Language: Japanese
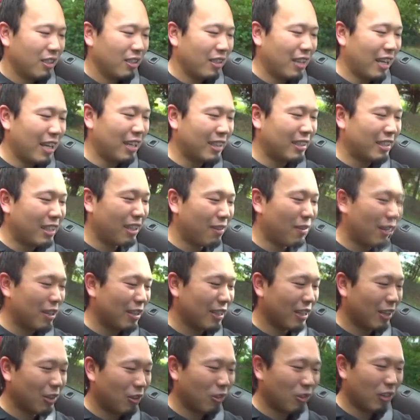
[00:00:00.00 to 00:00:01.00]
なんて言えばいいん
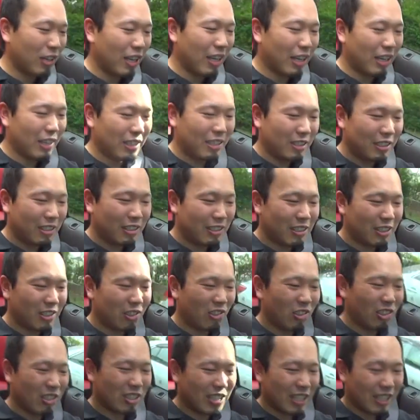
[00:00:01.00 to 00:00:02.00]
だろうこれ日
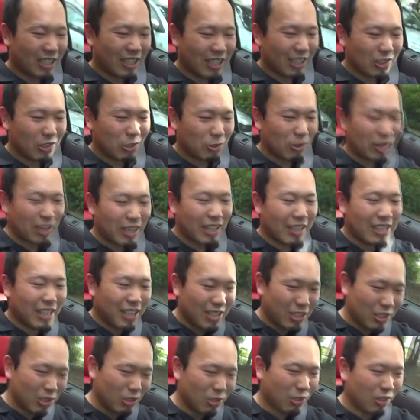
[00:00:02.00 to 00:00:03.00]
本車で例えば分かりや
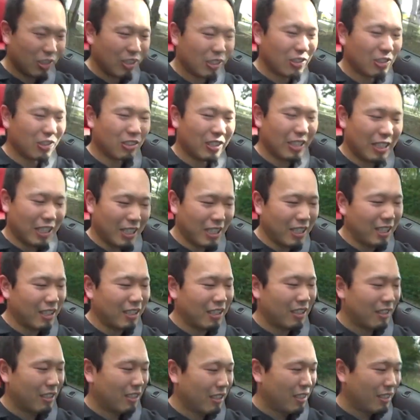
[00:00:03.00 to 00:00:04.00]
すいところで言うとね
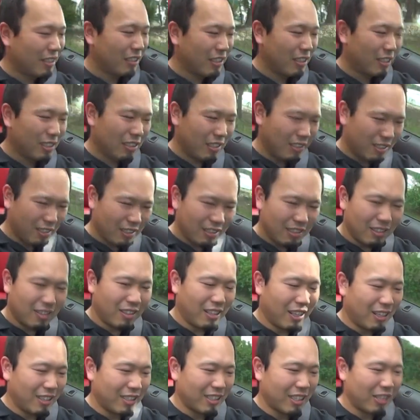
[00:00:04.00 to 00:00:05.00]

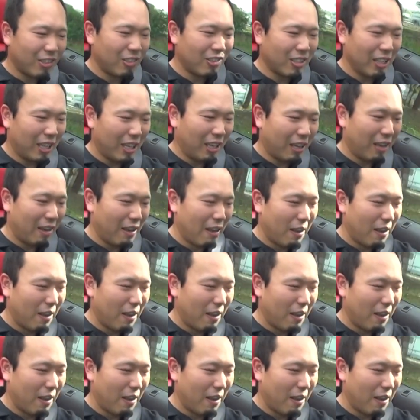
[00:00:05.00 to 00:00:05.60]
なんだろうな